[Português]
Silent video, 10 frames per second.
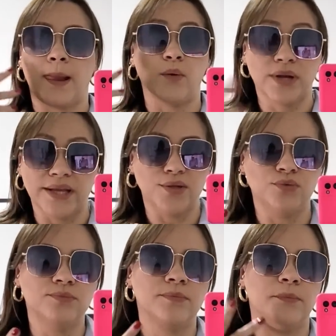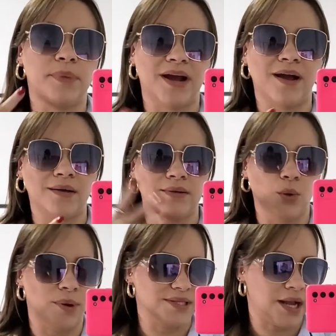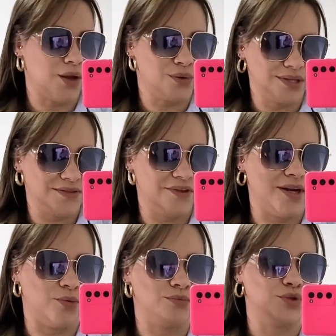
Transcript: o linho, pra não passar calor nesse verão.